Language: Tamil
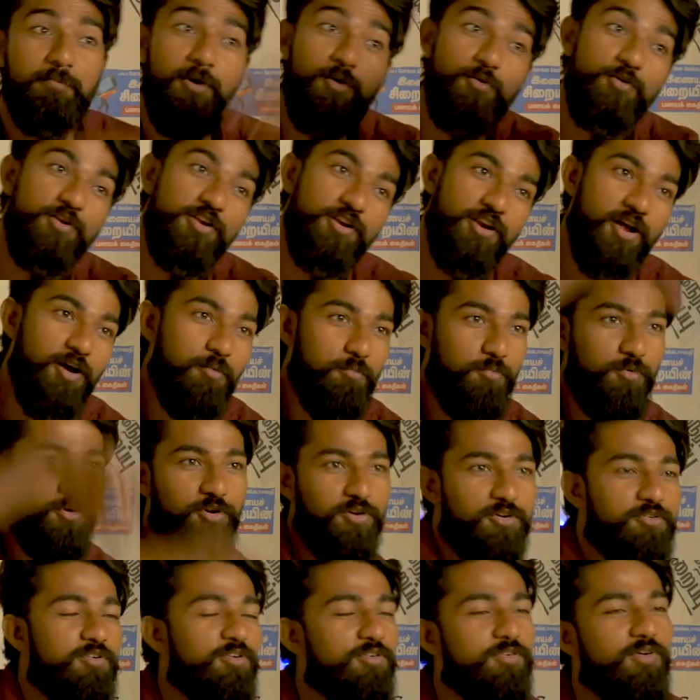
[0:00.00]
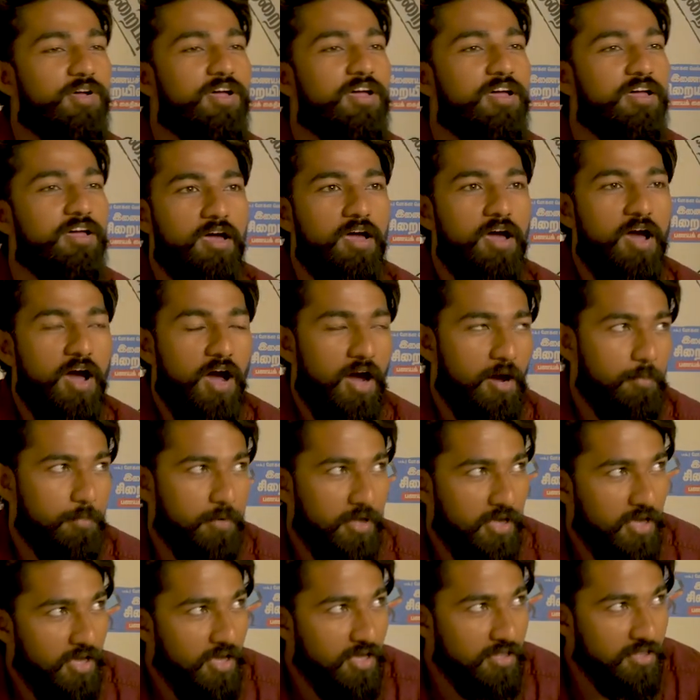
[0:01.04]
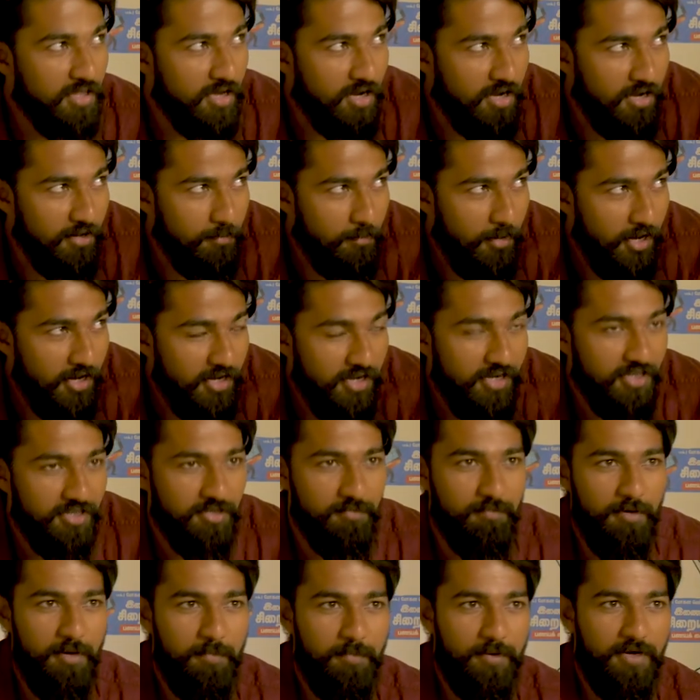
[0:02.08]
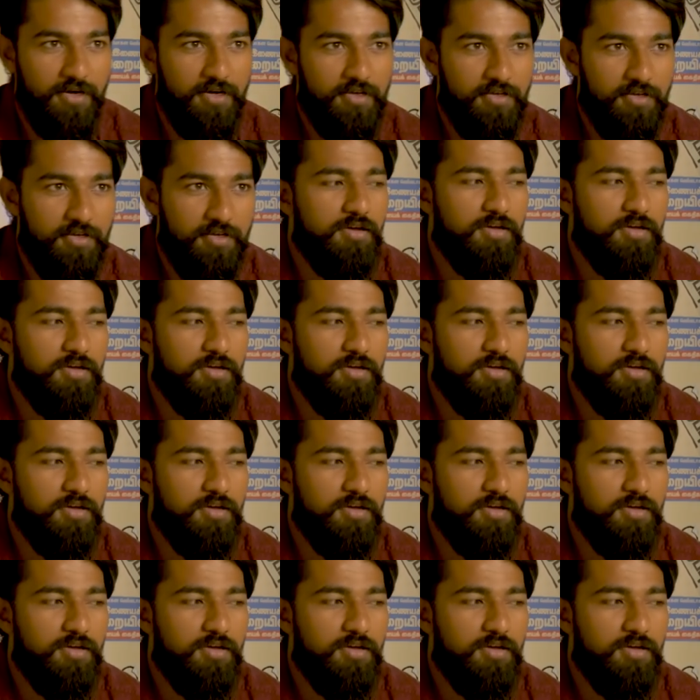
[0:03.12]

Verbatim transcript: பவுலிங்லாம் போட்டு வருவேன் அப்படியே அந்த அக்கா மாடியிலேருந்து பார்ப்பாங்க